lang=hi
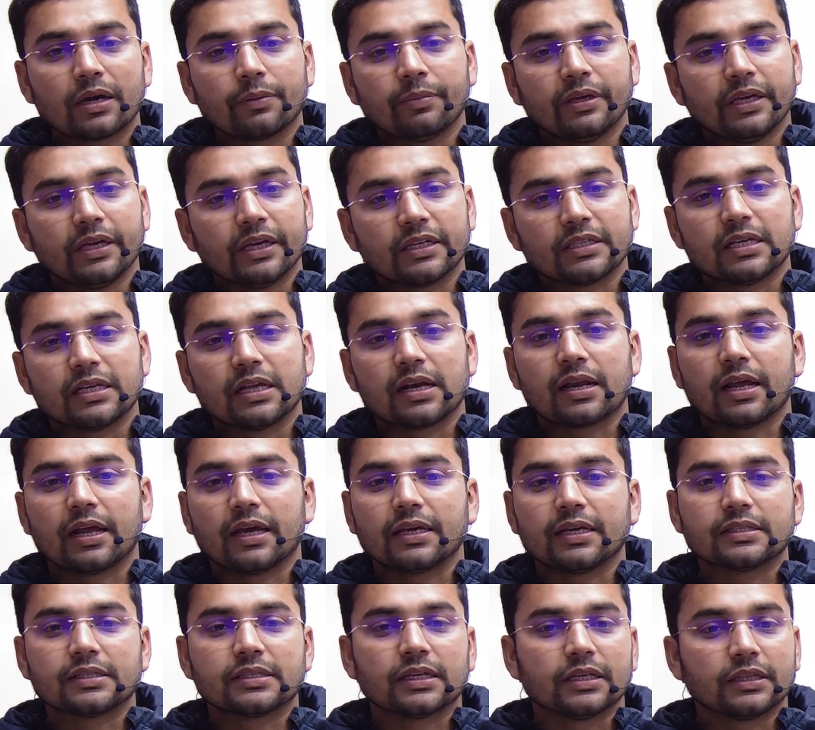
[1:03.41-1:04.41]
में ये चल रहा है
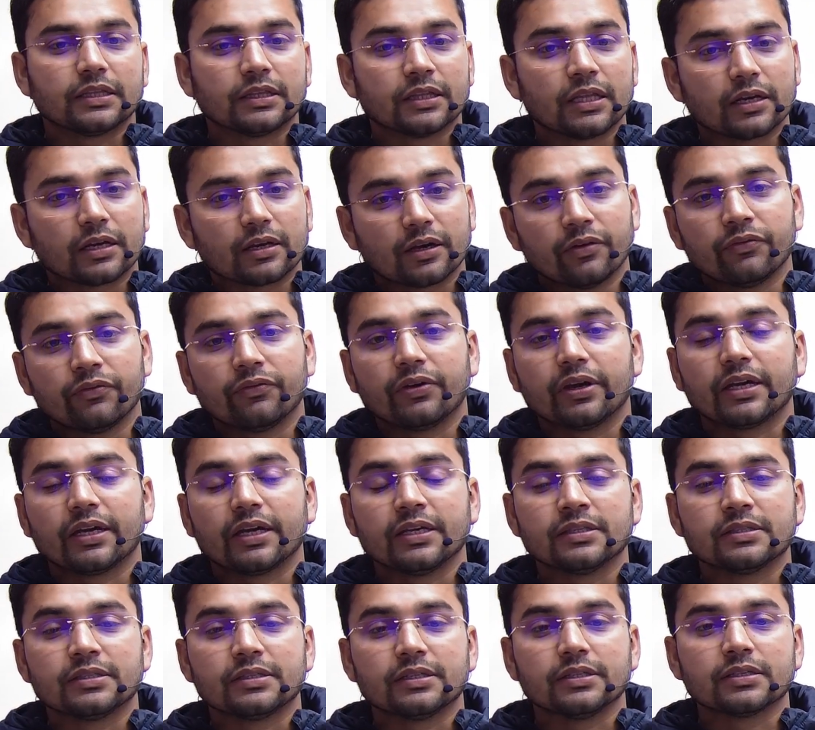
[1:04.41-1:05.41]
कि सर
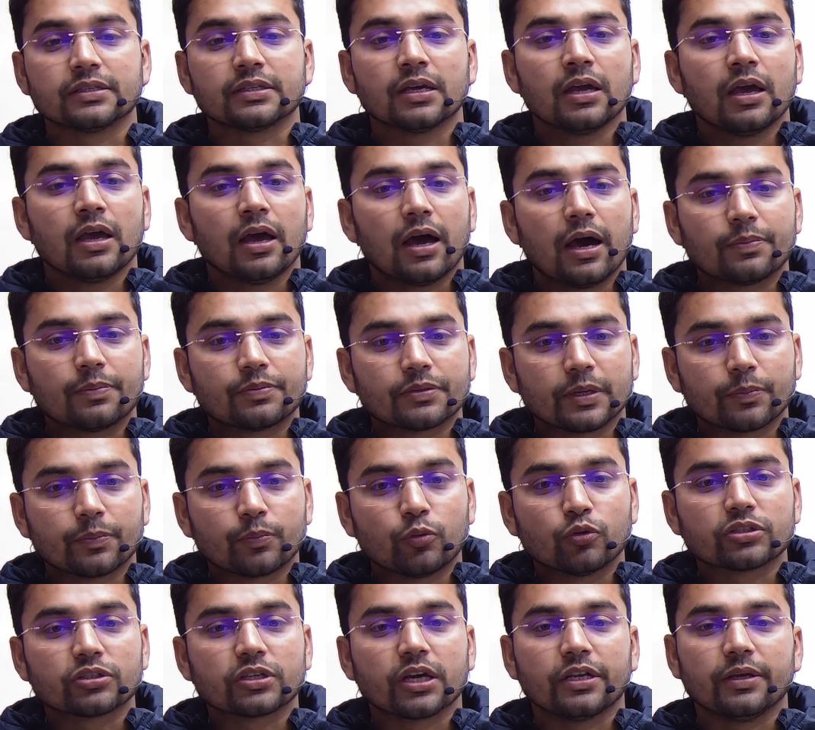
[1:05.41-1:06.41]
अब
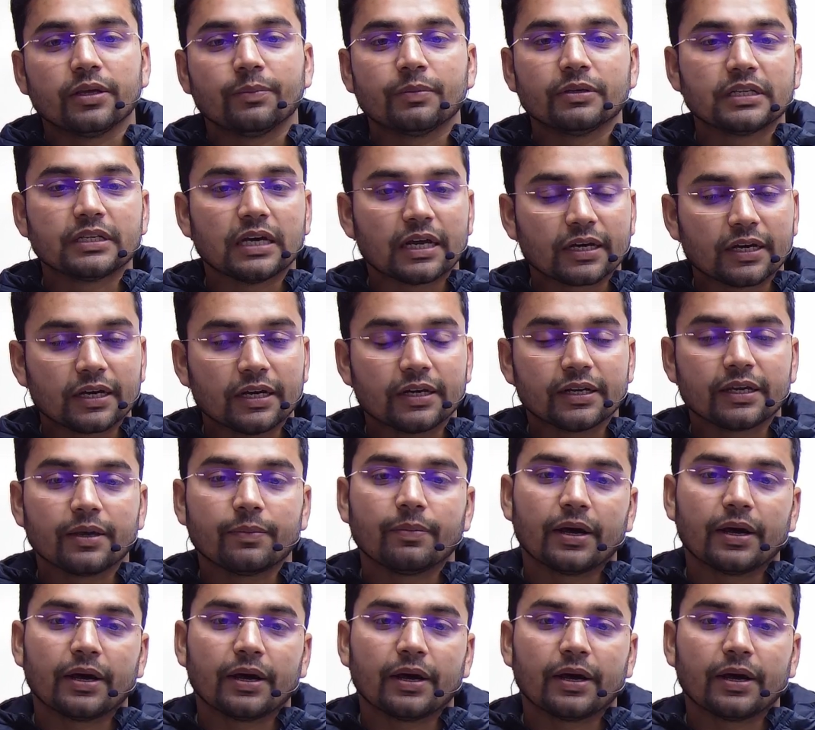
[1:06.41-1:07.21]
सपोज करिए मैं झारखंड के